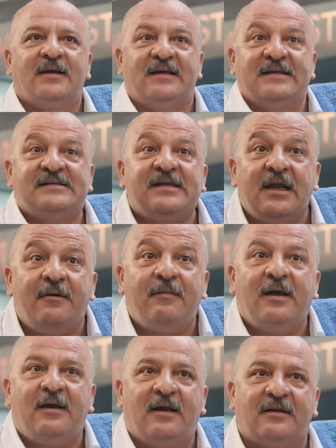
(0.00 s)
İnsan
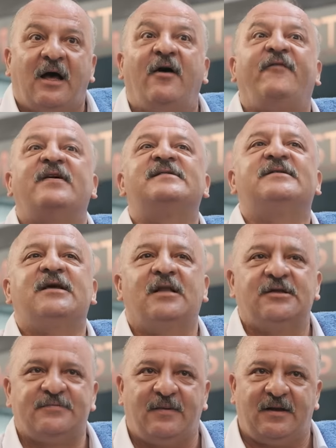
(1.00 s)
emeğiyle daha fazla
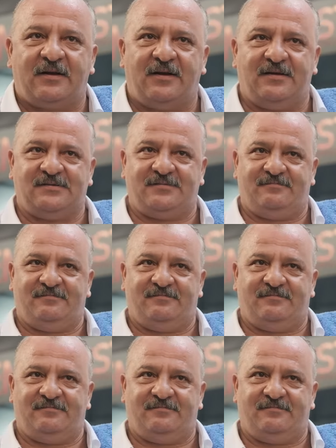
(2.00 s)
çalışmak lazım.